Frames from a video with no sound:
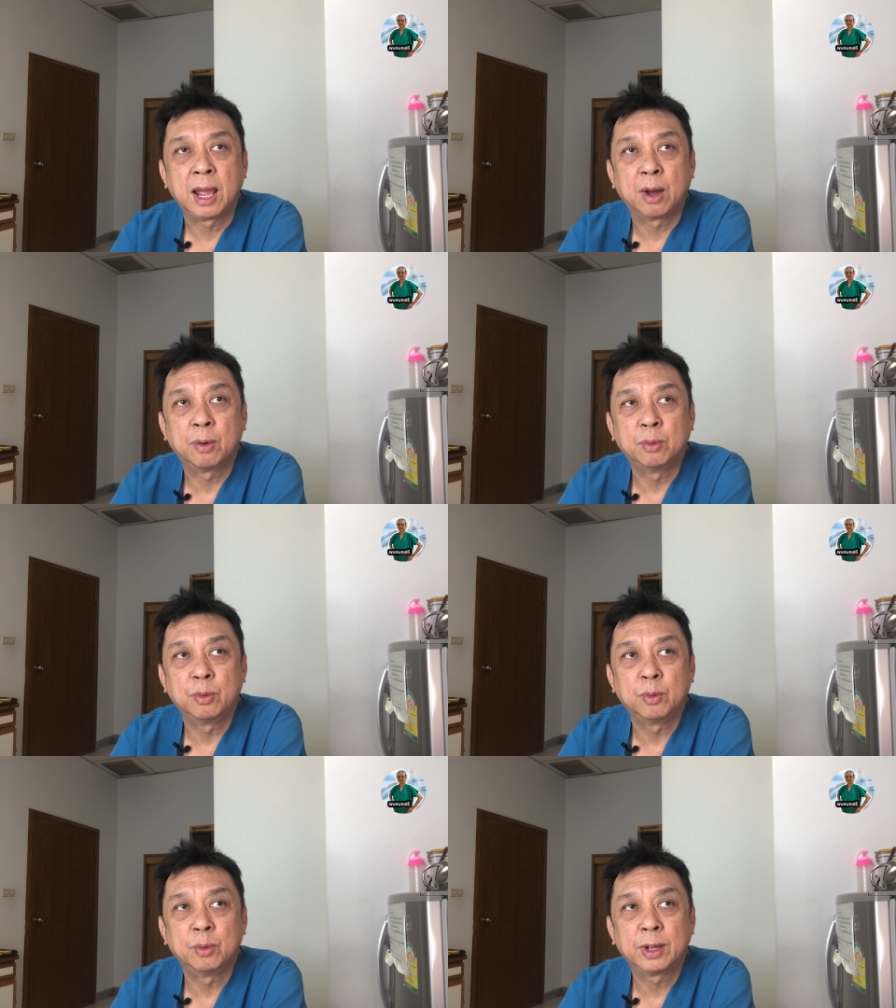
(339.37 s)
L O
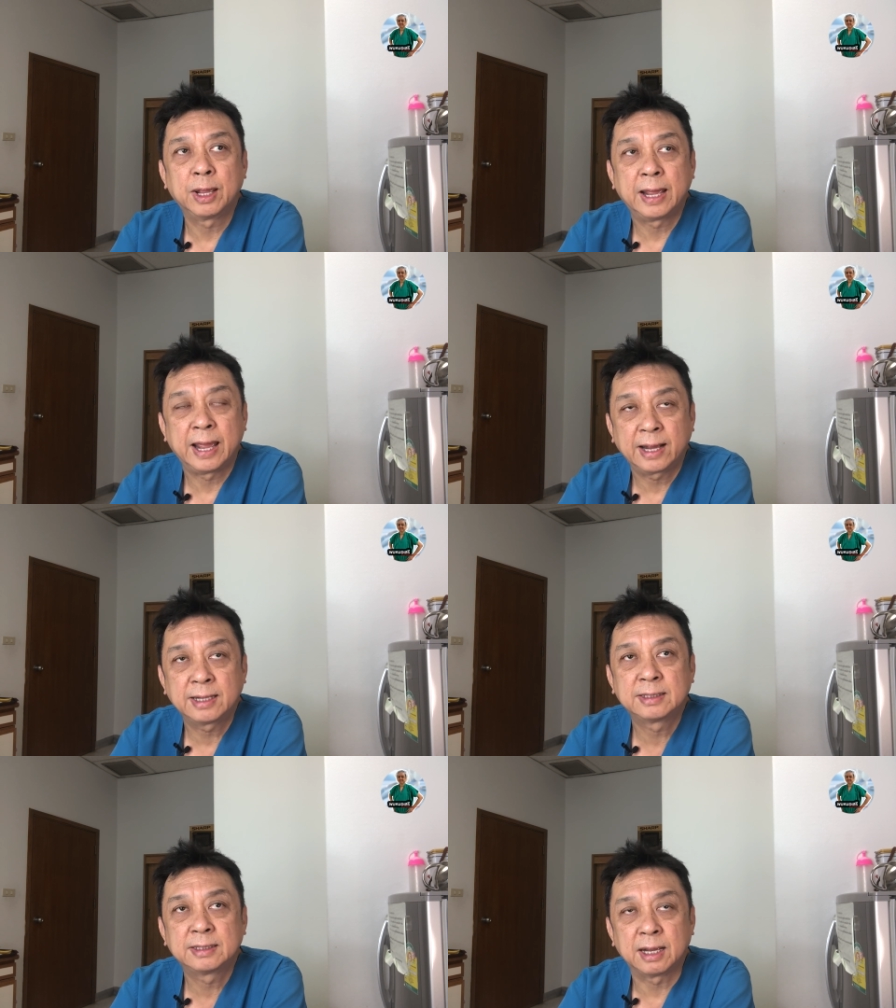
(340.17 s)
X
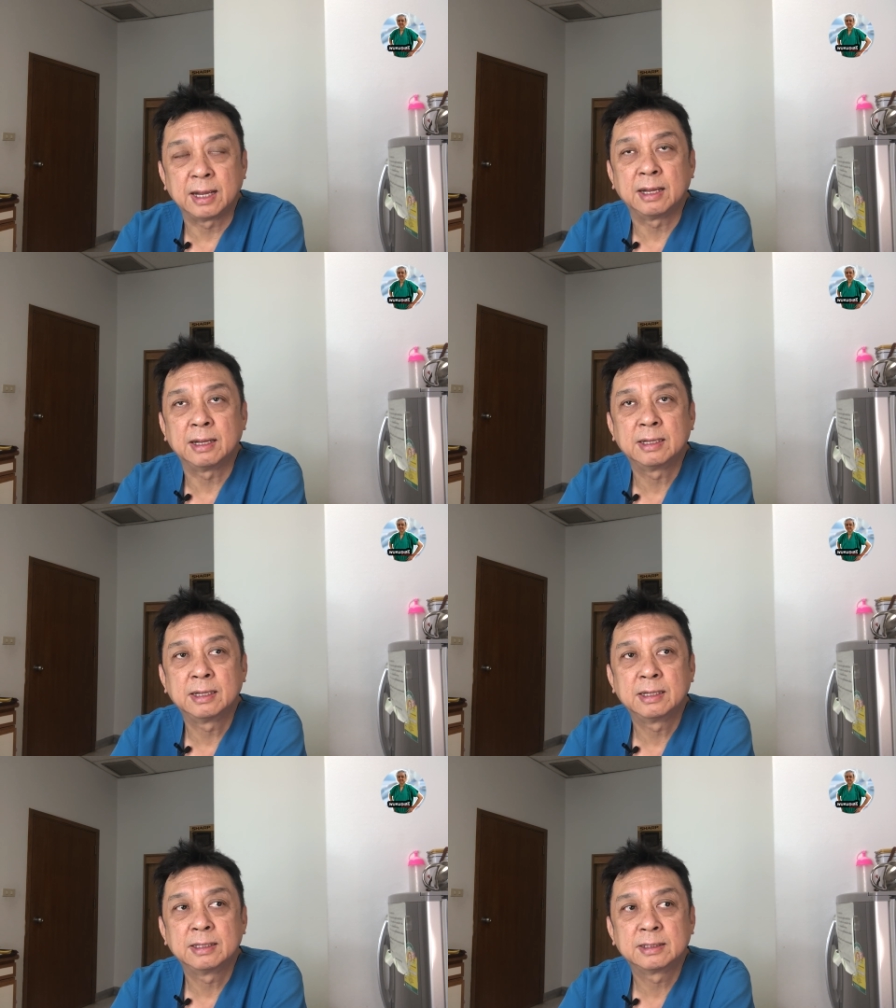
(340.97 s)
A
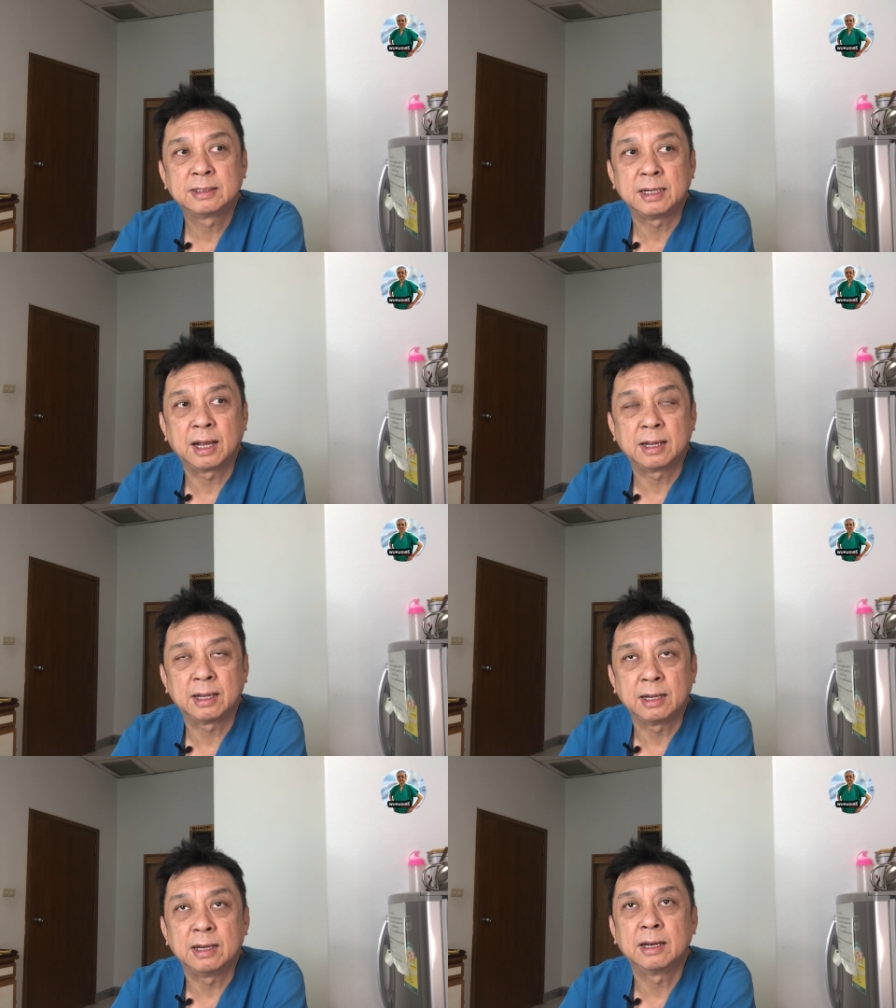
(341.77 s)
C I
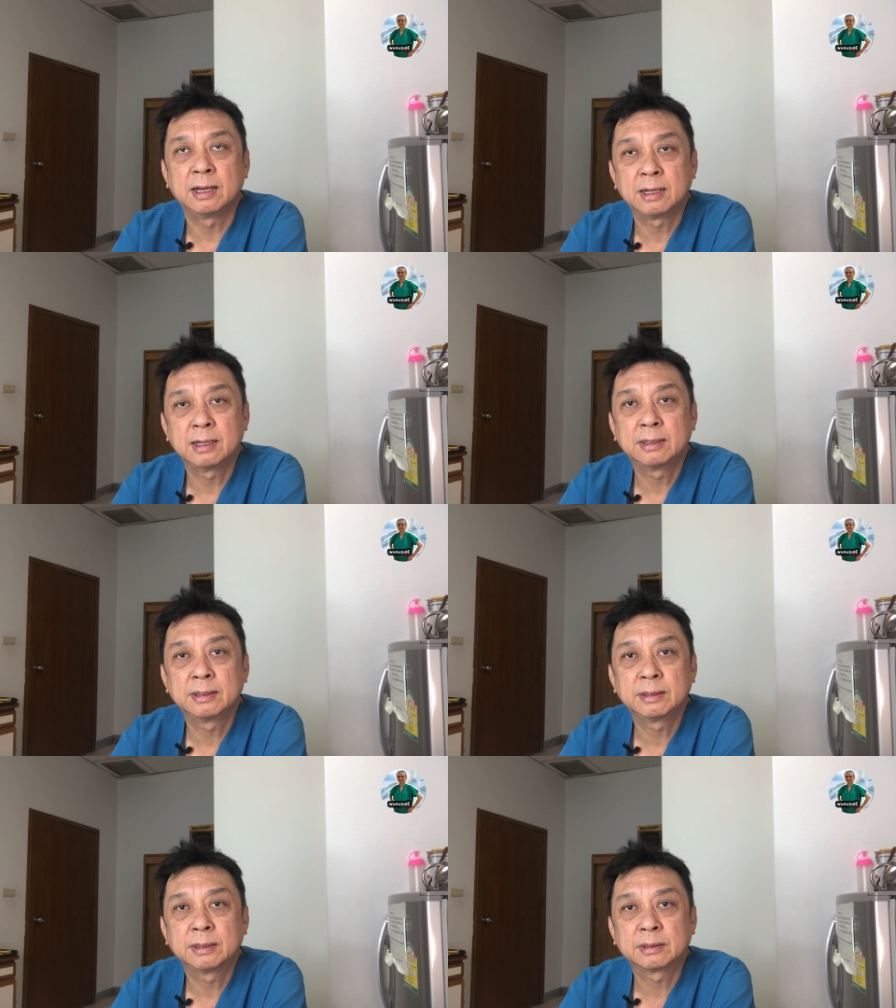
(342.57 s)
N อะไรเงี้ย
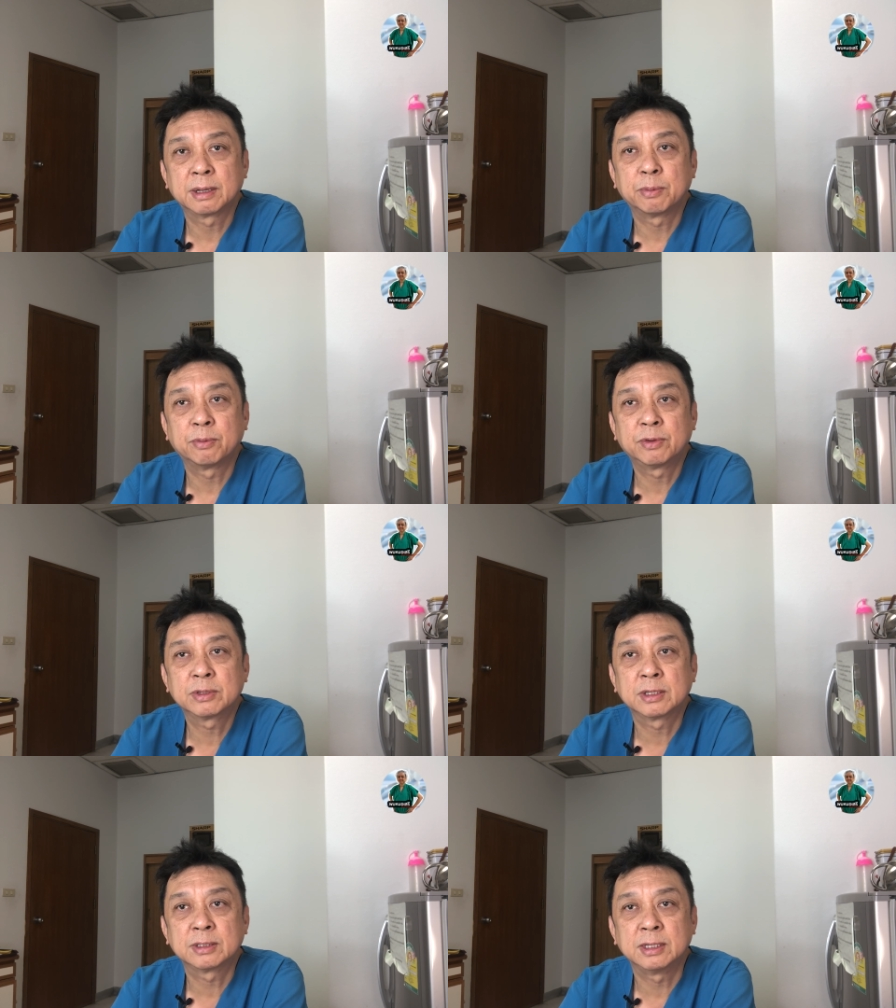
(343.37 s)
ไซโปฟอก
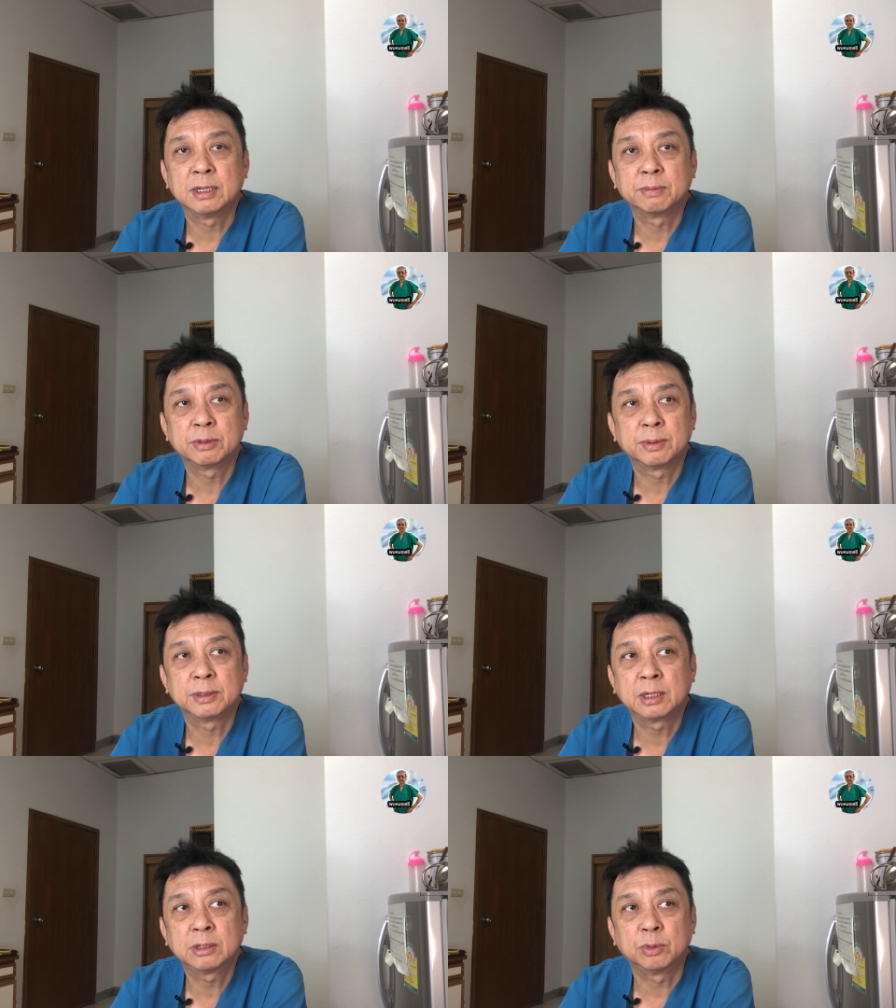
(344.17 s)
ซาซีนปัจจุบัน
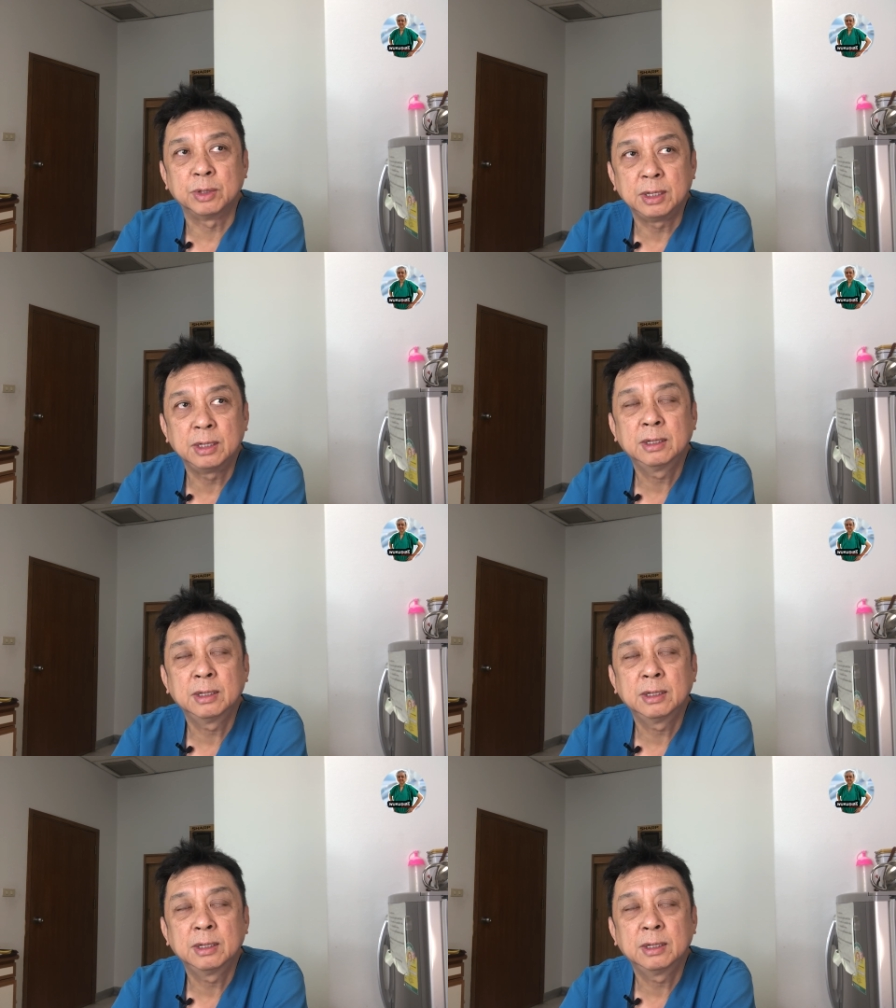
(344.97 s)
ใช้ตัวนี้